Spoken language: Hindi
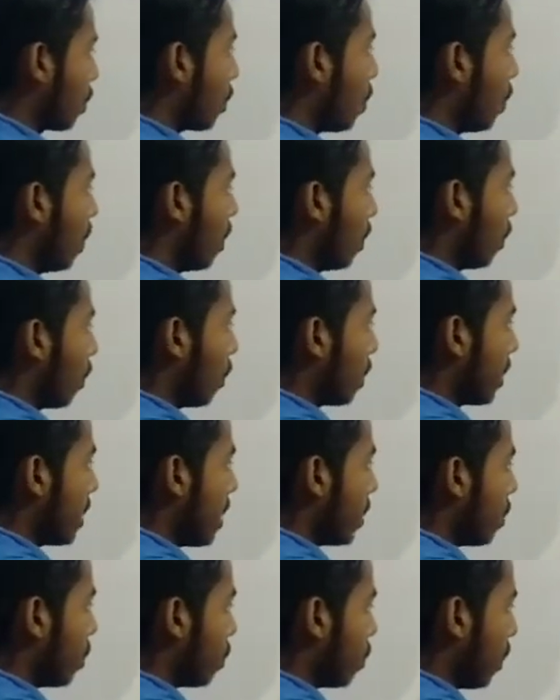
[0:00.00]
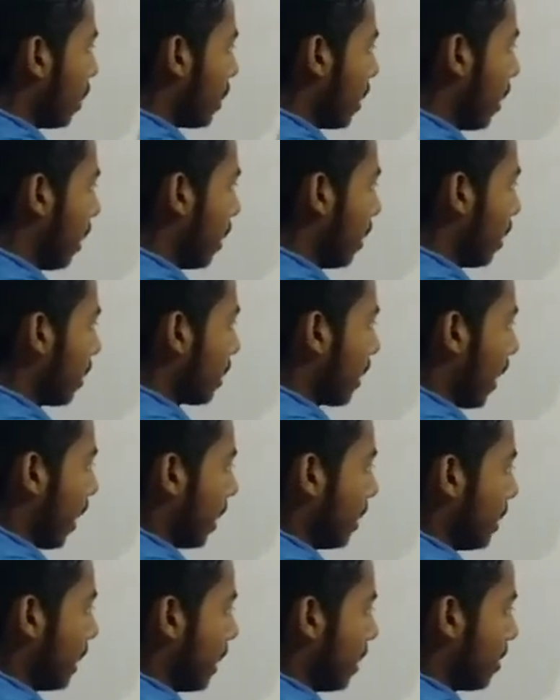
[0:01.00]
क्यों क्योंकि ये दो जो है ना
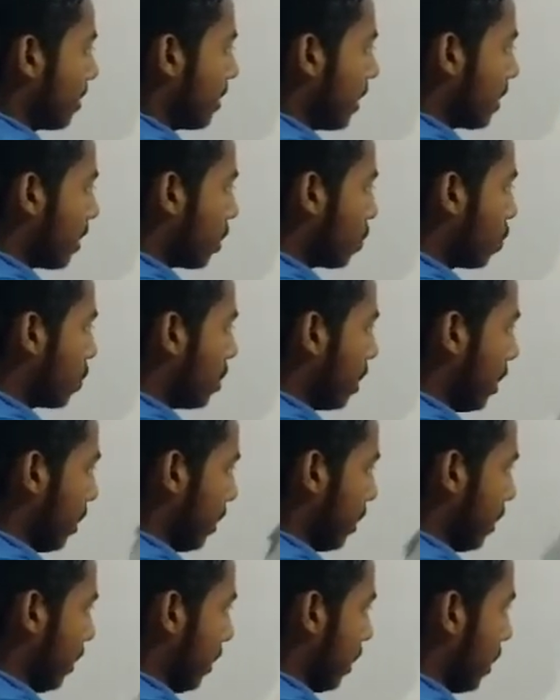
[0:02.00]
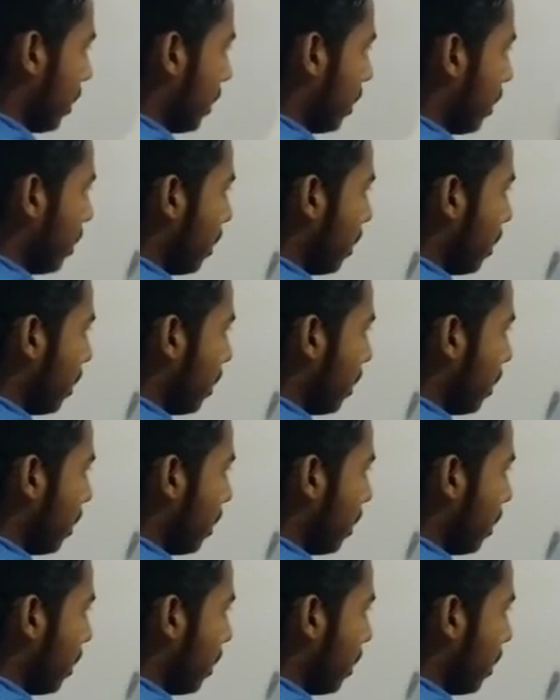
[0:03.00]
खाली है इसके अंदर कुछ है नहीं